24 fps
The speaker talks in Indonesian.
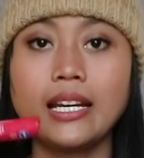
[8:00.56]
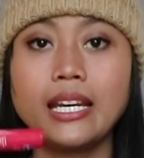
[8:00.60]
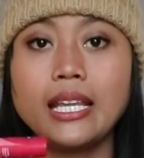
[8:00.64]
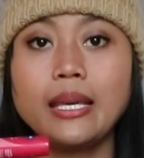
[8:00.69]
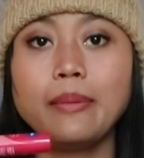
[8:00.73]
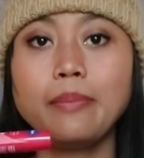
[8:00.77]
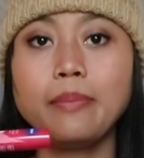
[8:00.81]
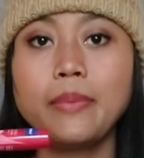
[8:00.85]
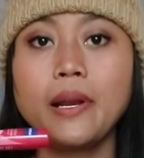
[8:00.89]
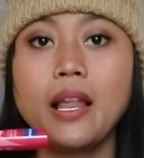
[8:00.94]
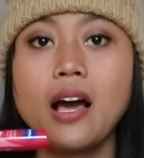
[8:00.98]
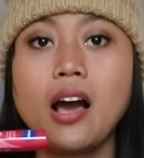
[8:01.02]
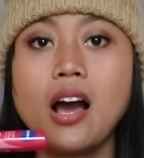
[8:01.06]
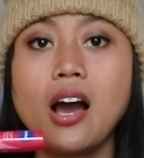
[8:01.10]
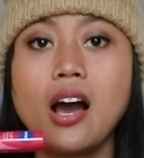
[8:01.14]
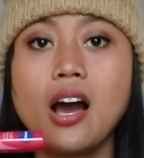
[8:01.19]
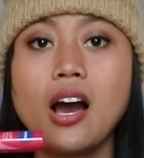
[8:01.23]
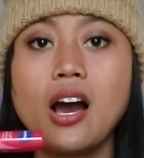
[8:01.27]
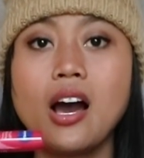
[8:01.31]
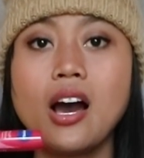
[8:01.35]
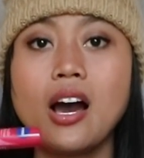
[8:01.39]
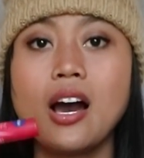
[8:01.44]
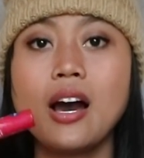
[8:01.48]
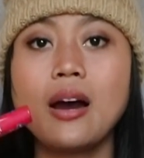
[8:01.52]
lip
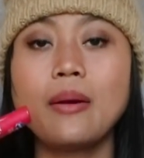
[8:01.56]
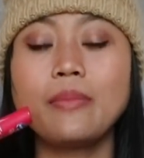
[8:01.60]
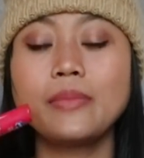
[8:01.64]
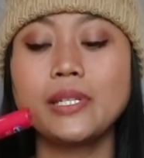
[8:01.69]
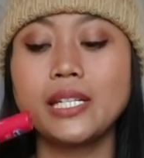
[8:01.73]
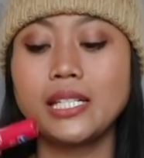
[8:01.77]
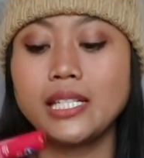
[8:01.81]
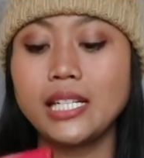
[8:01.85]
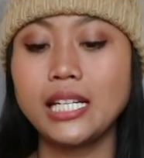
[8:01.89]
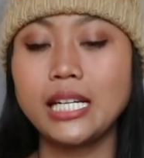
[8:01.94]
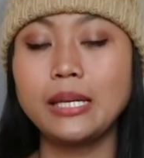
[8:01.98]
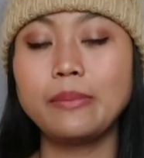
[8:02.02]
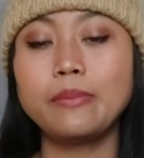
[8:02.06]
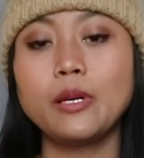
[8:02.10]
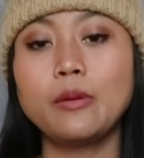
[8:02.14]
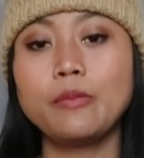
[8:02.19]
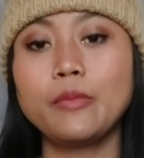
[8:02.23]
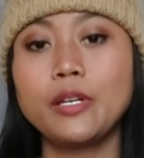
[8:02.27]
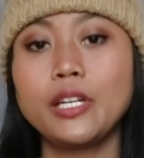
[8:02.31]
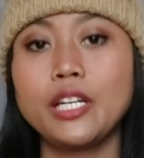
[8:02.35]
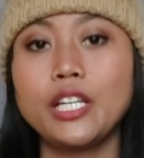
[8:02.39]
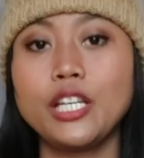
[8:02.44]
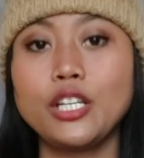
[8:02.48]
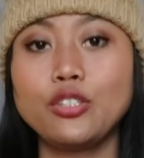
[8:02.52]
balm. Jadi lip
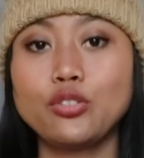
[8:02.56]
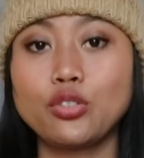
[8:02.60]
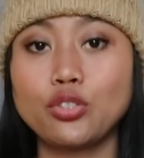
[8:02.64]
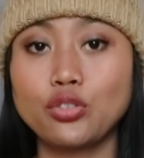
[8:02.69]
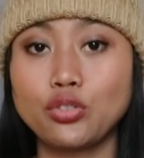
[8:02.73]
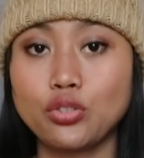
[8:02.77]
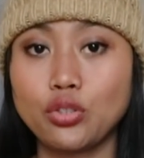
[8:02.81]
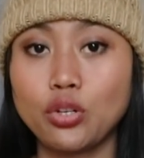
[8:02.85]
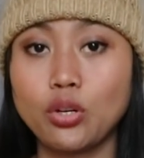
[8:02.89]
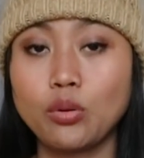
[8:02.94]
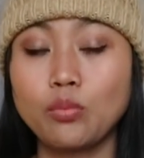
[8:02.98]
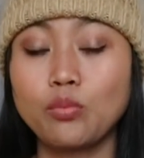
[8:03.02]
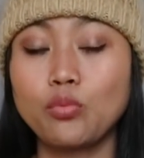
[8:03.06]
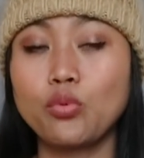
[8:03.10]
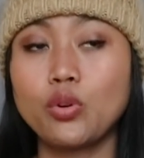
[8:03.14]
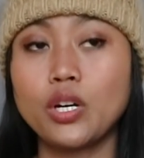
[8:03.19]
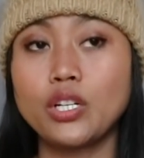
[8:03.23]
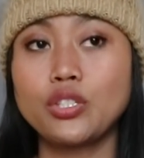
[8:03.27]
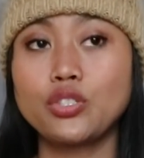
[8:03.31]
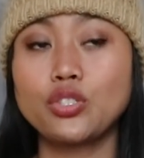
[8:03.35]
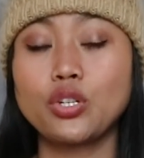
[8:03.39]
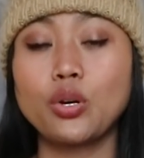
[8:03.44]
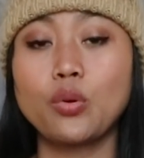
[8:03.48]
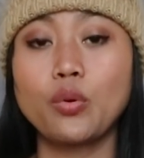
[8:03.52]
balm ini cocok
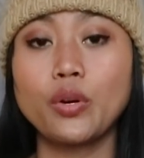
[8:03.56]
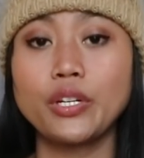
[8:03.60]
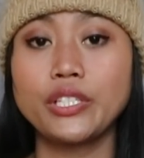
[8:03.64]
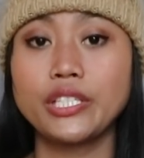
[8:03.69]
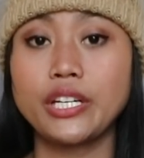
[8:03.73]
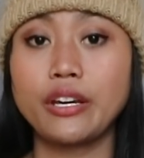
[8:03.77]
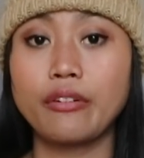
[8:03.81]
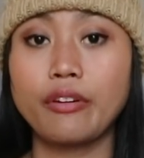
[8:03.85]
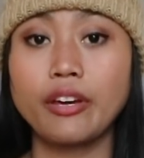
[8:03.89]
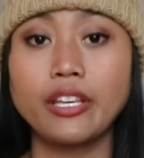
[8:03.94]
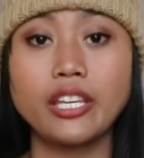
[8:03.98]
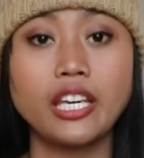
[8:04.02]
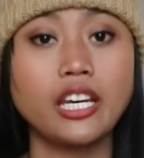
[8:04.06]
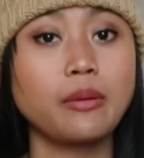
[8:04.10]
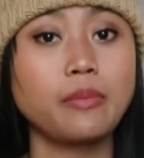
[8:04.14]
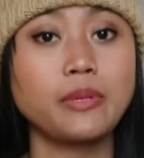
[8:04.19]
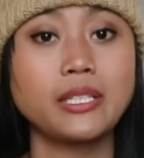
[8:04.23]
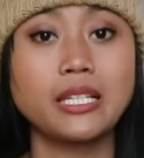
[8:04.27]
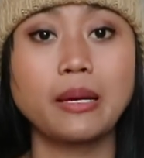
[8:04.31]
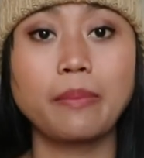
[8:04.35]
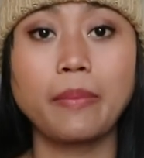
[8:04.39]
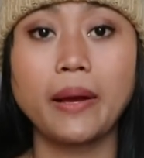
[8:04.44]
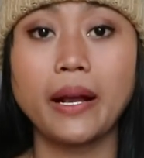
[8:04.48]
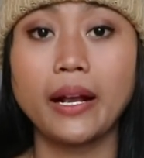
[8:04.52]
buat cowok cewek jadi
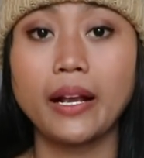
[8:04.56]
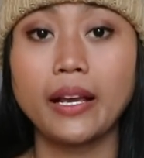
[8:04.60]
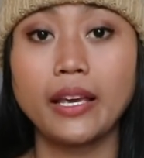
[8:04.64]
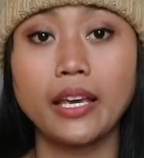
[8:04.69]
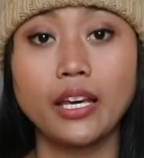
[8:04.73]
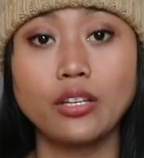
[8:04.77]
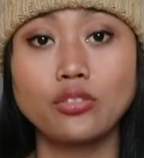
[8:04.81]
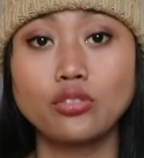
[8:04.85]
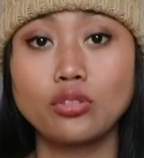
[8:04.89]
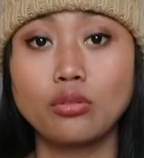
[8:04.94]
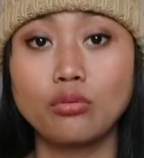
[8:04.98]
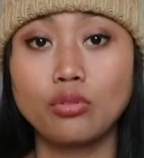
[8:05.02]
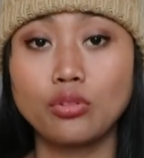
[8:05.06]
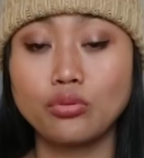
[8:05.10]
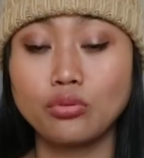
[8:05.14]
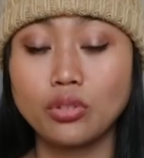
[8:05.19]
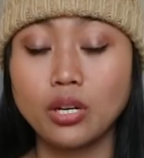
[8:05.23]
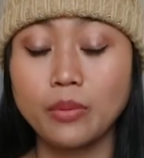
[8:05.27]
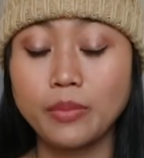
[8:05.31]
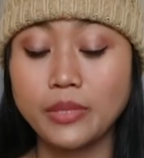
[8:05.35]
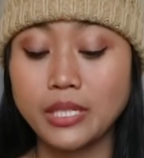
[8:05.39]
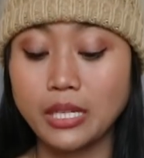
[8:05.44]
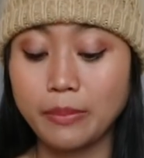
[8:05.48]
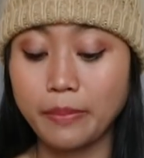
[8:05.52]
bisa pakai ya, cowok
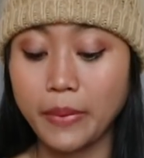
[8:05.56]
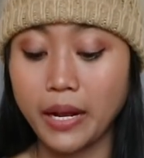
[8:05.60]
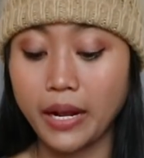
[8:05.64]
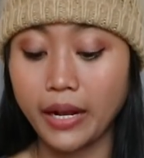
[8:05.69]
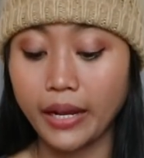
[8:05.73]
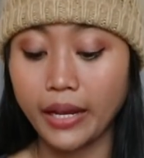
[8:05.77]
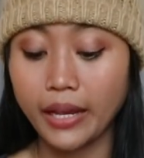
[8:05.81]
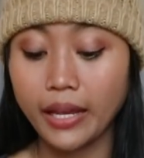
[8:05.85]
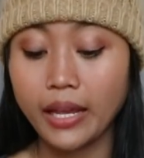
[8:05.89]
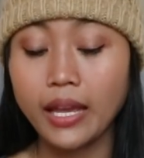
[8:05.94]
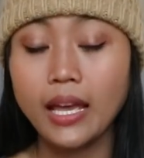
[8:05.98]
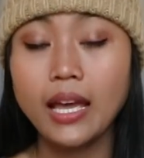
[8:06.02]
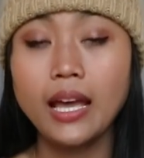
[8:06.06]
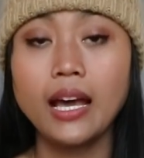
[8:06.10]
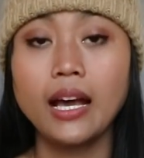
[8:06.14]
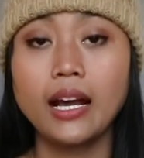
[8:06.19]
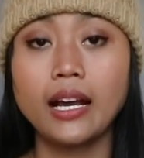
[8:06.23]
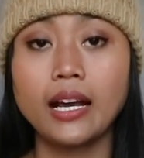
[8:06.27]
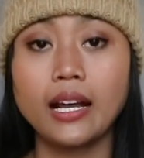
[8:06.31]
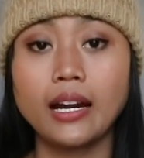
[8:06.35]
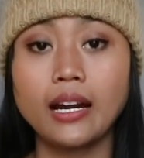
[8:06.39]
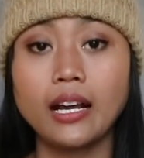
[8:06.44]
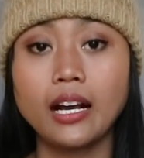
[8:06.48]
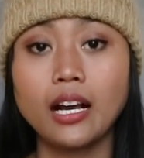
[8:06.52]
juga bisa pakai.
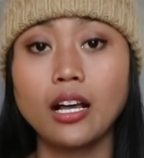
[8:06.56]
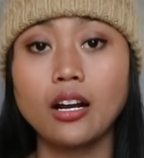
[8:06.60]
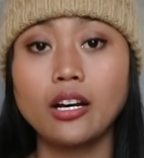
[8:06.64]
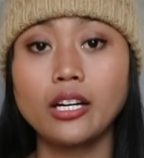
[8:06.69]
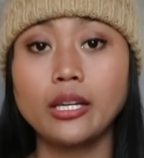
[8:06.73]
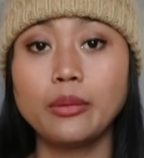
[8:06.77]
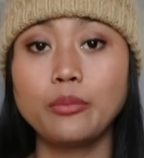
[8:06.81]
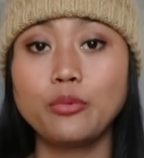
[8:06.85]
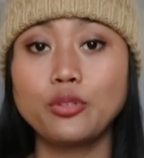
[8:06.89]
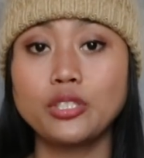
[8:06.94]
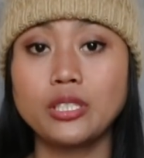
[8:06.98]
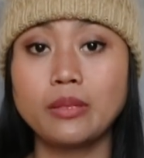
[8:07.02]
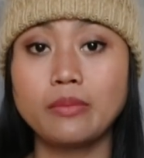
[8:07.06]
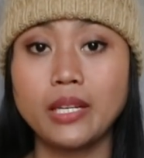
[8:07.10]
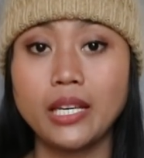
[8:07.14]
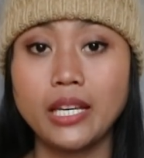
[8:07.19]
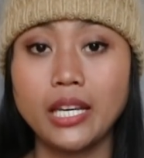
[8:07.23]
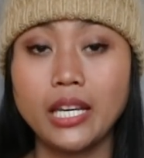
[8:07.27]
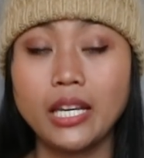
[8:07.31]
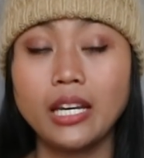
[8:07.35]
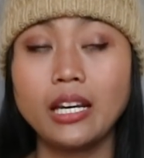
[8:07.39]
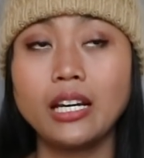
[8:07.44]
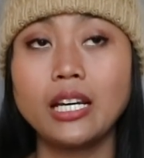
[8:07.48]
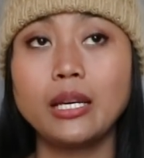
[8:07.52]
Karena kalau di musim
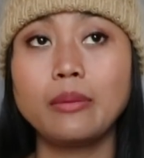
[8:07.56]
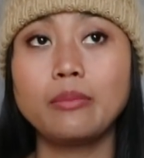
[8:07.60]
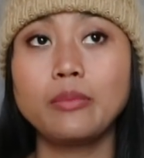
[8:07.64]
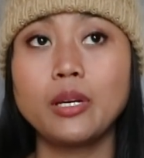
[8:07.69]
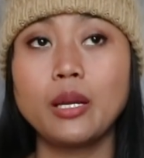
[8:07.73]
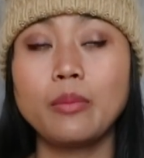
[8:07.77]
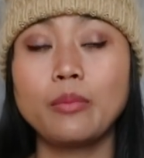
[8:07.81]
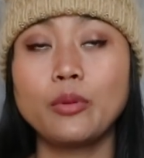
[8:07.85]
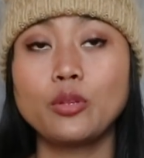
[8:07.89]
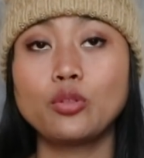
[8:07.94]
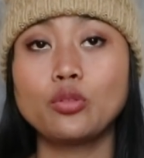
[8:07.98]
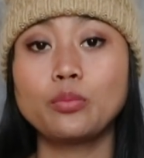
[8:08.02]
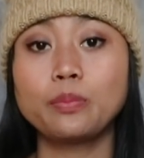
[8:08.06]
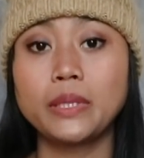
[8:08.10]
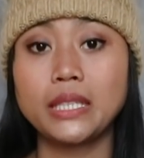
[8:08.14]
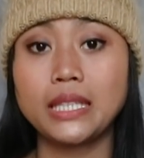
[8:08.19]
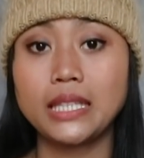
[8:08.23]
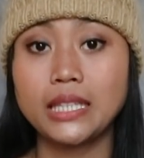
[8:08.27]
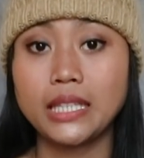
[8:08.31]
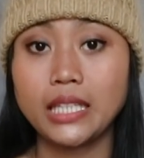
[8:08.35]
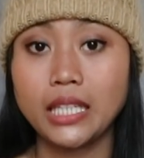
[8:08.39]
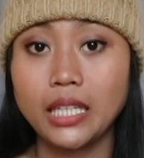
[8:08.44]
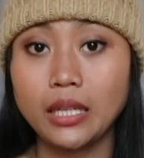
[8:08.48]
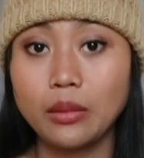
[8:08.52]
dingin lip balm itu
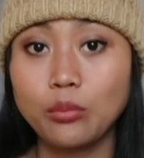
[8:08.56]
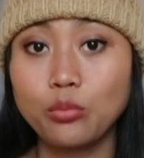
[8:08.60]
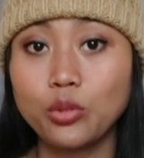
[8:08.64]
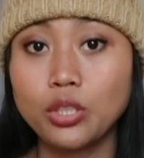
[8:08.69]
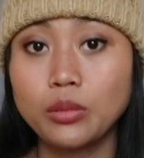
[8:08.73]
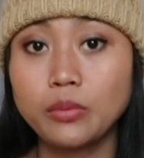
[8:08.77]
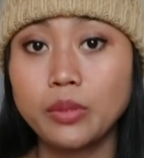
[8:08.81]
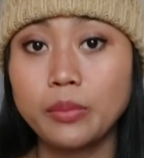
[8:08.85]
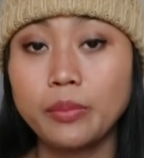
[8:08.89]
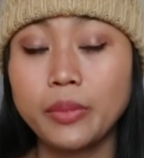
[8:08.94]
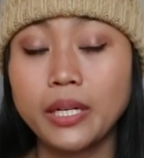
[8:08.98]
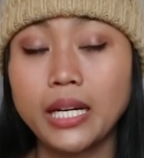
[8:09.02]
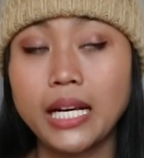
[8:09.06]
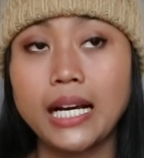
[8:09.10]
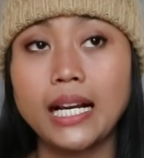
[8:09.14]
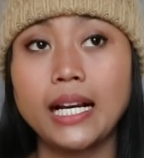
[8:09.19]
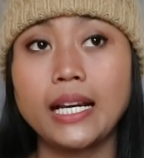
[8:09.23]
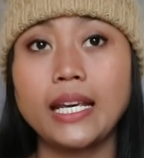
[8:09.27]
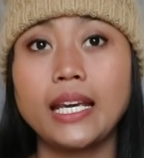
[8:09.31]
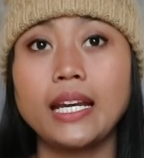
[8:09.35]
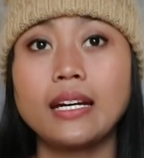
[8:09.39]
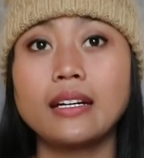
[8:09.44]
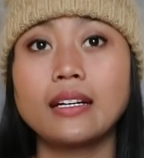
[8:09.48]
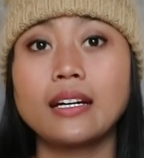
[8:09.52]
penting buat bibir
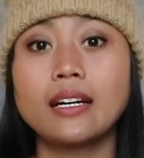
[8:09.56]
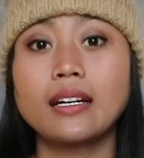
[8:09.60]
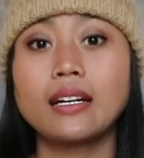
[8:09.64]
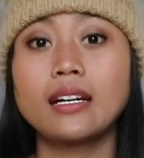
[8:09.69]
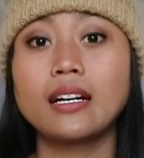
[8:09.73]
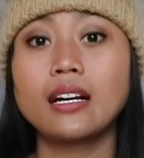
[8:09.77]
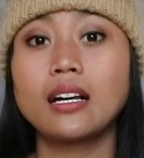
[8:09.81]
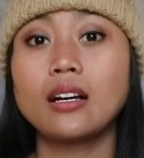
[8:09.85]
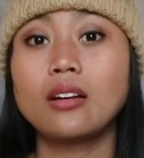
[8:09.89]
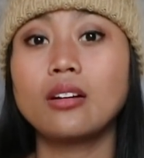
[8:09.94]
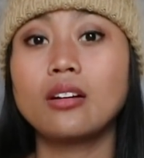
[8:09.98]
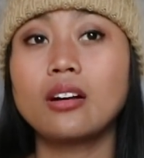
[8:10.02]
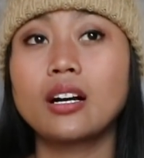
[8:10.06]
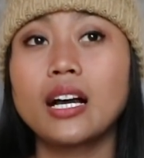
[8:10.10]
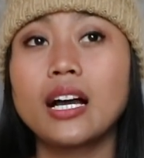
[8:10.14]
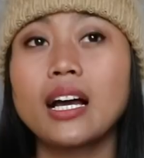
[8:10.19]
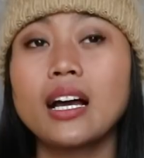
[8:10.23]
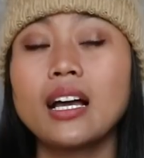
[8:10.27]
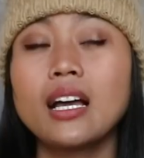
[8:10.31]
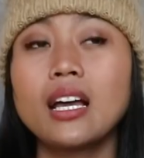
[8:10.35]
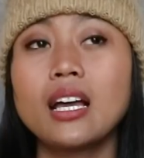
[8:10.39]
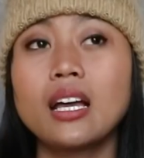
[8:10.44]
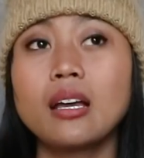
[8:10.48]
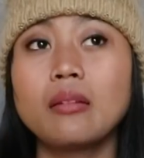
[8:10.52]
kalian karena kalau enggak